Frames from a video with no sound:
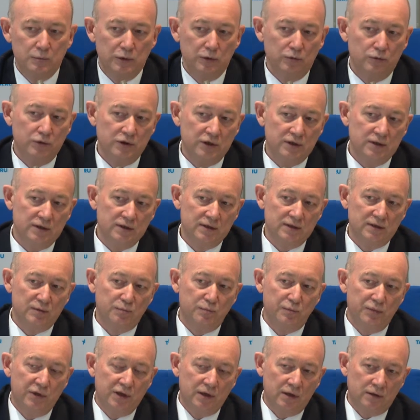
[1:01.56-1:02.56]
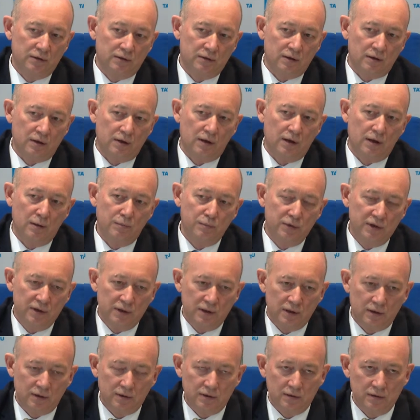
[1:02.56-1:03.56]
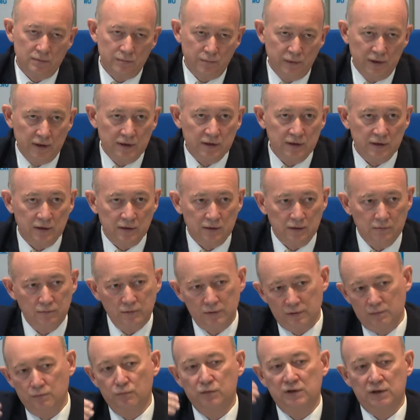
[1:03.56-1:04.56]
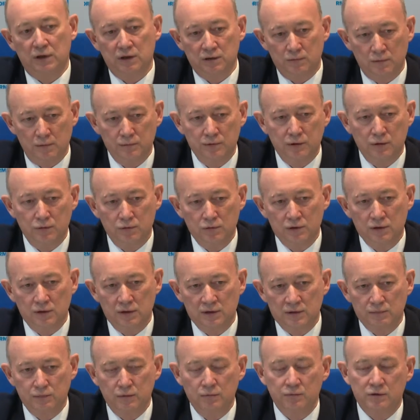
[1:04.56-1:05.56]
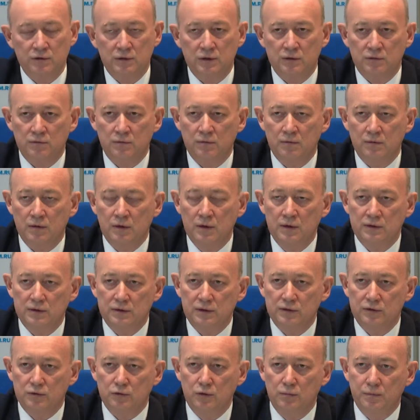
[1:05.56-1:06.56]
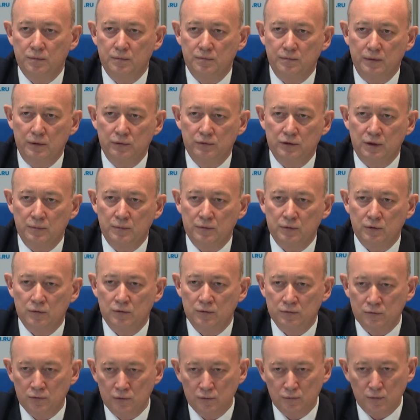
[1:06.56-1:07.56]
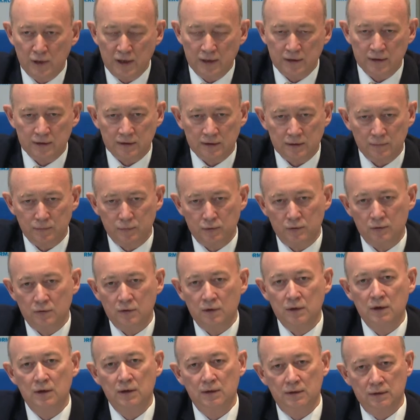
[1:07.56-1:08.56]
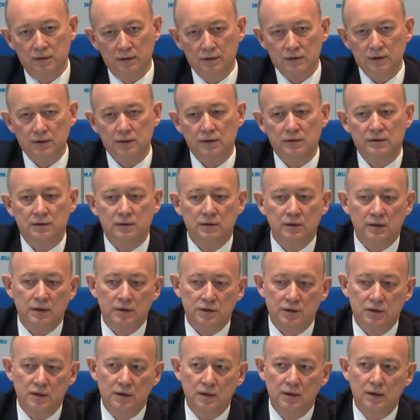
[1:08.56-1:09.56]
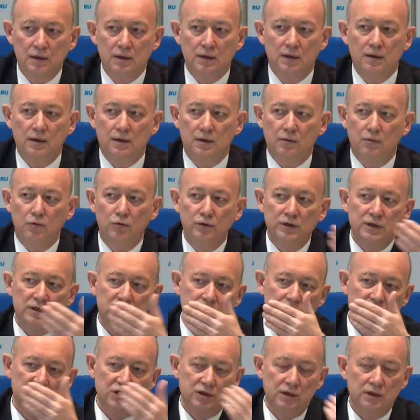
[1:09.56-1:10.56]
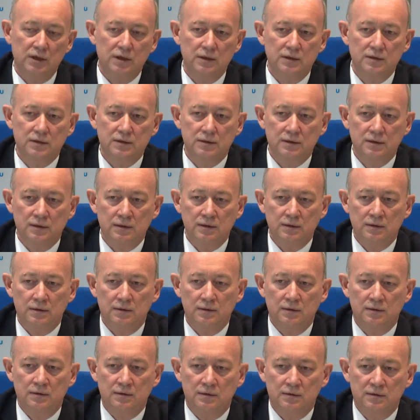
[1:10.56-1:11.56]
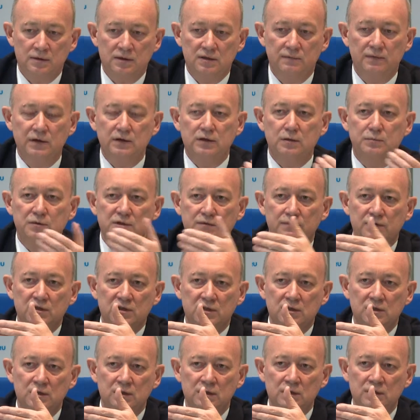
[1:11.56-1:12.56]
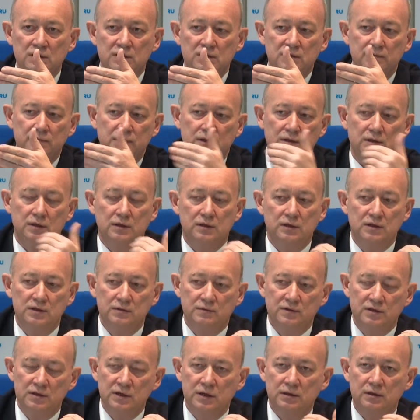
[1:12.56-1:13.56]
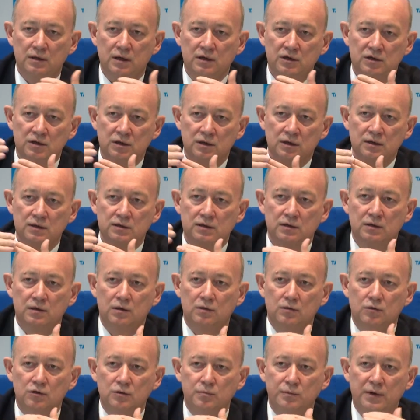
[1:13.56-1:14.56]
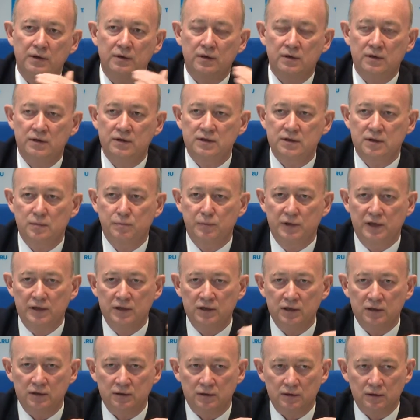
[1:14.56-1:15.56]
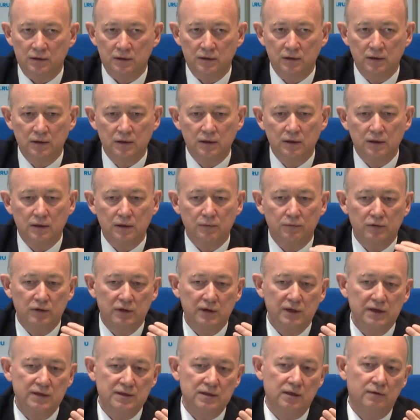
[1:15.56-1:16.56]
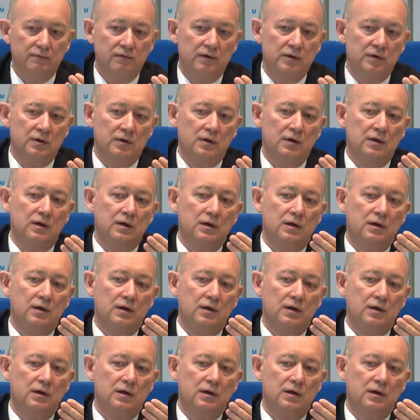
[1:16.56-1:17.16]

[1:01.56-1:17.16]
получить спектр объекта, планеты, вот мы, скажем, обнаружили с помощью нашего телескопа полутораметрового, но он маленький по, для таких задач. Он освещается э, светом звезды, свет этой звезды отражается от поверхности планеты. И вот если вы